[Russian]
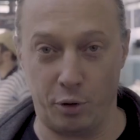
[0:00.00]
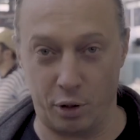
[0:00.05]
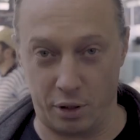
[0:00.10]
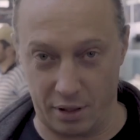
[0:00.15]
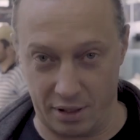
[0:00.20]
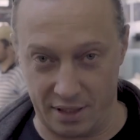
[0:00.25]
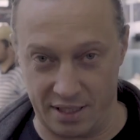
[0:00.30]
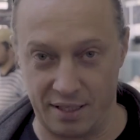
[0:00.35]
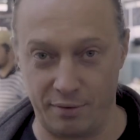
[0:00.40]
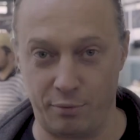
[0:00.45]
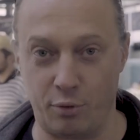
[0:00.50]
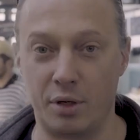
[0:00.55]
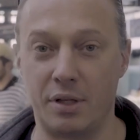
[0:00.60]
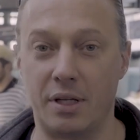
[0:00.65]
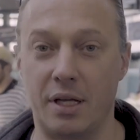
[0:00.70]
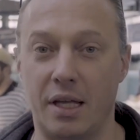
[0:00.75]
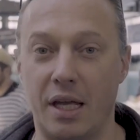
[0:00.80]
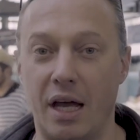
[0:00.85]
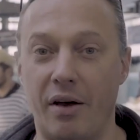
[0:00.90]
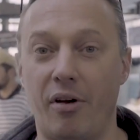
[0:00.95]
Вот
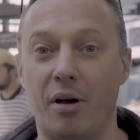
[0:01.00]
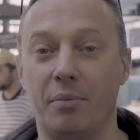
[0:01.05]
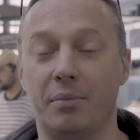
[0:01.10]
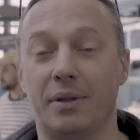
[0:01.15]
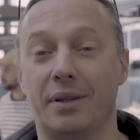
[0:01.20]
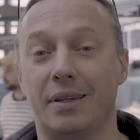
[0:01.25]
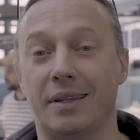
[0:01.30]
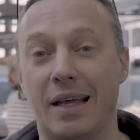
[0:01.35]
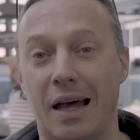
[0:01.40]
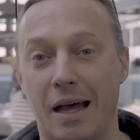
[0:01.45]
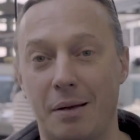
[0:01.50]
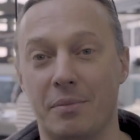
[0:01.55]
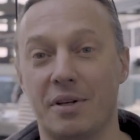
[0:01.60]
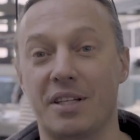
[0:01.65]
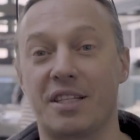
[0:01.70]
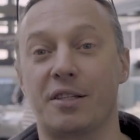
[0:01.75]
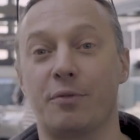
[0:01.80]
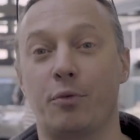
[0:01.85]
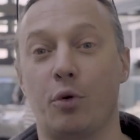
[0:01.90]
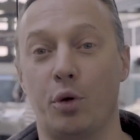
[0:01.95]
сегодня я вам дам
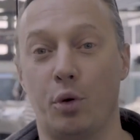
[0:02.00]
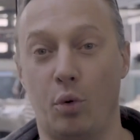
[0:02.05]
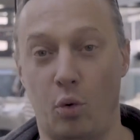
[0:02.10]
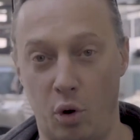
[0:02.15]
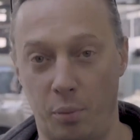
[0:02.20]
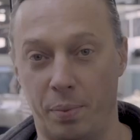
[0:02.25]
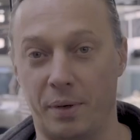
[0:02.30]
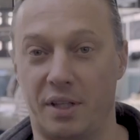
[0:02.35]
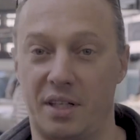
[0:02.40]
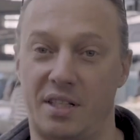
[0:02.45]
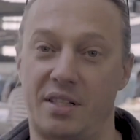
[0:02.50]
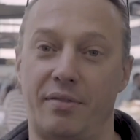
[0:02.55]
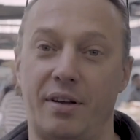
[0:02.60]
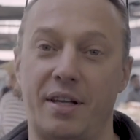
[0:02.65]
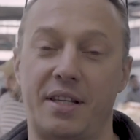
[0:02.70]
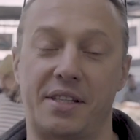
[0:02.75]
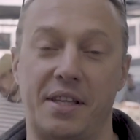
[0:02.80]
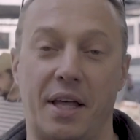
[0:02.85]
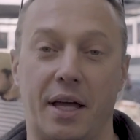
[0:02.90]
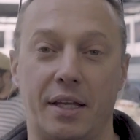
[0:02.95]
свой опыт и
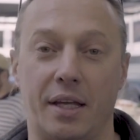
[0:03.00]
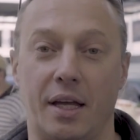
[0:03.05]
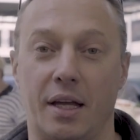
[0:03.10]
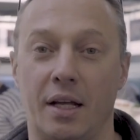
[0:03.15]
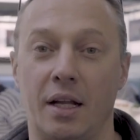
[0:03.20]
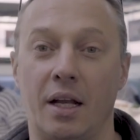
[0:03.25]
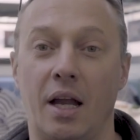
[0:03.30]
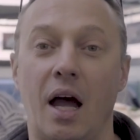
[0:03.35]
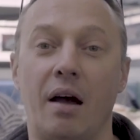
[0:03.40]
свои знания,